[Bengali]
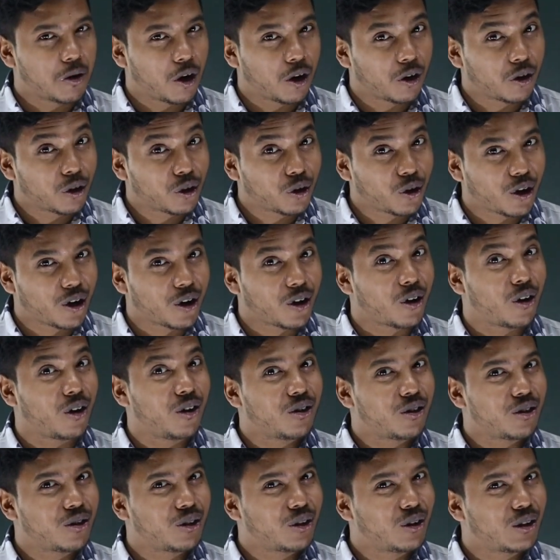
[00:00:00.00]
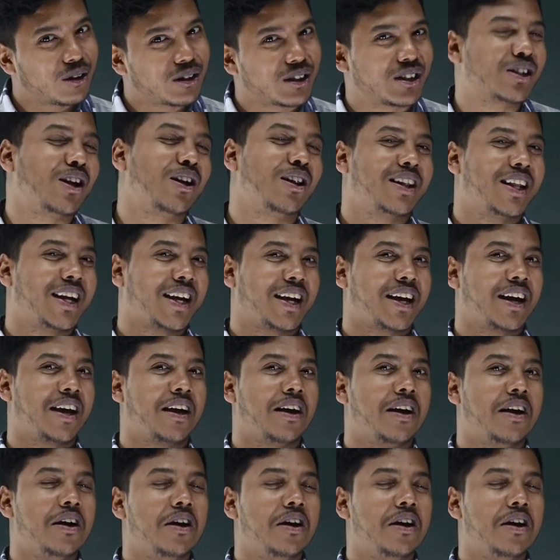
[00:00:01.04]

অন্তরের অন্তঃস্থল থেকে